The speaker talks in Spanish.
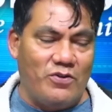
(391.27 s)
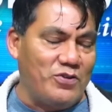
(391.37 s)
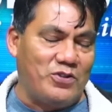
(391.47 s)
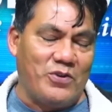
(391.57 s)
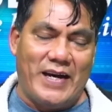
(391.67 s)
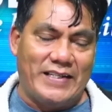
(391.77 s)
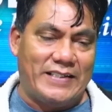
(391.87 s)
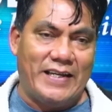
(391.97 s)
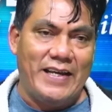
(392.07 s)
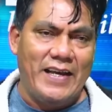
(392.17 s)
Lucho
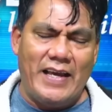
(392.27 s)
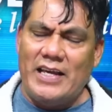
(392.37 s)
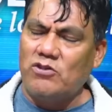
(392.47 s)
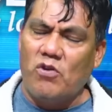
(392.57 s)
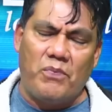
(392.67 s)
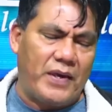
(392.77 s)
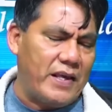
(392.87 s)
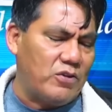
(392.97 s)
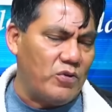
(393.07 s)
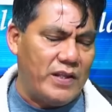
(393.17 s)
Arce es
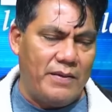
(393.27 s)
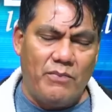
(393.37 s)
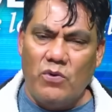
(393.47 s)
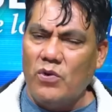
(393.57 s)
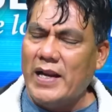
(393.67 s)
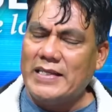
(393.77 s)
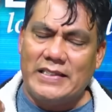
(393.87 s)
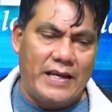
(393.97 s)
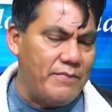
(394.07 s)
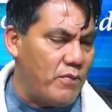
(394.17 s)
objeto de burla,
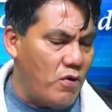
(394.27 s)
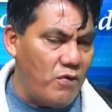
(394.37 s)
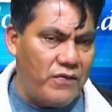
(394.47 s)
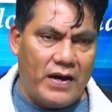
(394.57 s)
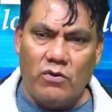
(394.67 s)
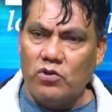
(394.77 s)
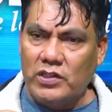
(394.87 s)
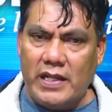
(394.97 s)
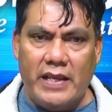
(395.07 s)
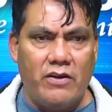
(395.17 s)
se mofa los
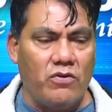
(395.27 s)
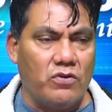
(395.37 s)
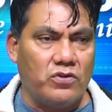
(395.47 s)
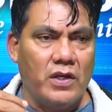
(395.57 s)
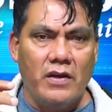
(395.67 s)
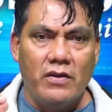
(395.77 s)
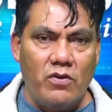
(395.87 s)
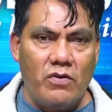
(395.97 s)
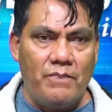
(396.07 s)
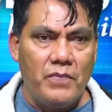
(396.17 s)
niños.
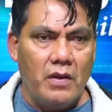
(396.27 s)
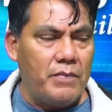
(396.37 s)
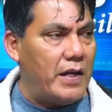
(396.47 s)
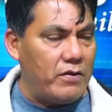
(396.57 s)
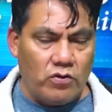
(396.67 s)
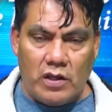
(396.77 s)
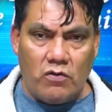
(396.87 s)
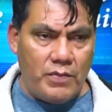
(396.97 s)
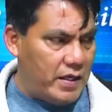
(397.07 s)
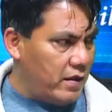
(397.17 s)
No, mira, yo tengo
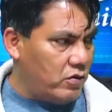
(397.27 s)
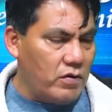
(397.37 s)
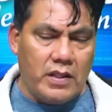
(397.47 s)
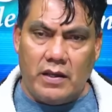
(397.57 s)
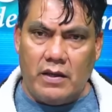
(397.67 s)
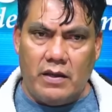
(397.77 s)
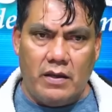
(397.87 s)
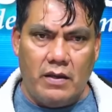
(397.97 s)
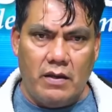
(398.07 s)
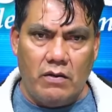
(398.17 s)
mi hijito
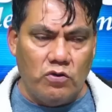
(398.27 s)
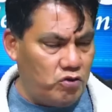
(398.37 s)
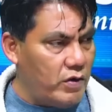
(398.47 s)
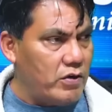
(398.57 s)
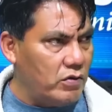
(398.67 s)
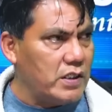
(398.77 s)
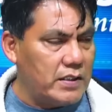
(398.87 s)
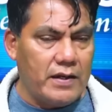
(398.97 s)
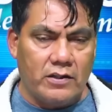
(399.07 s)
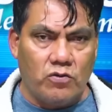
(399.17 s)
de 8 años, está
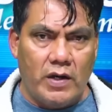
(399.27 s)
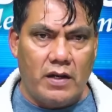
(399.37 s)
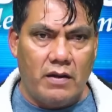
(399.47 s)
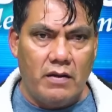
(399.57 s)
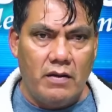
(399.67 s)
en la escuela.